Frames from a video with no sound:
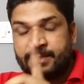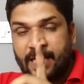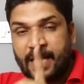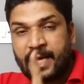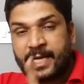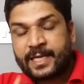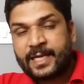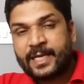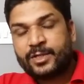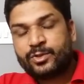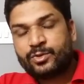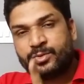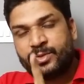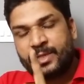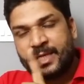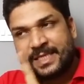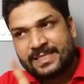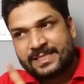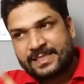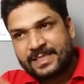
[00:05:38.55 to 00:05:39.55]
या केतु
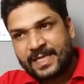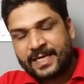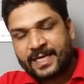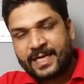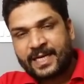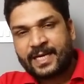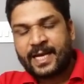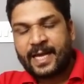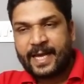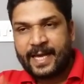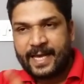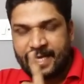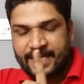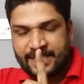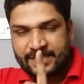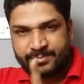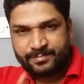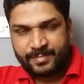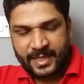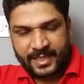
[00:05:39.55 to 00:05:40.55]
या सैटन का
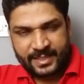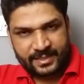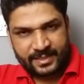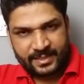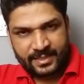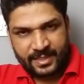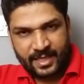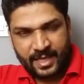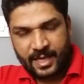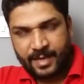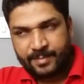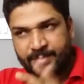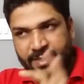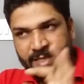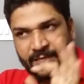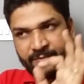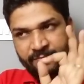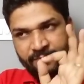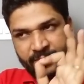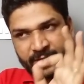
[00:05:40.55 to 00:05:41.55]
एस्पेक्ट
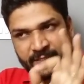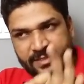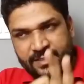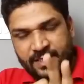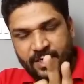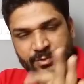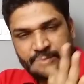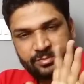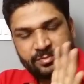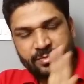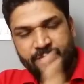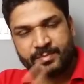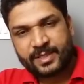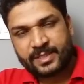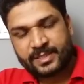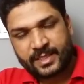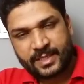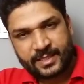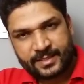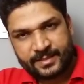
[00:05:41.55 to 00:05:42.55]
आपके फर्स्ट हाउस में
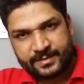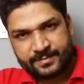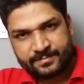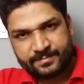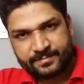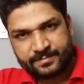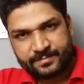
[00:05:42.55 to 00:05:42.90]
पड़ता है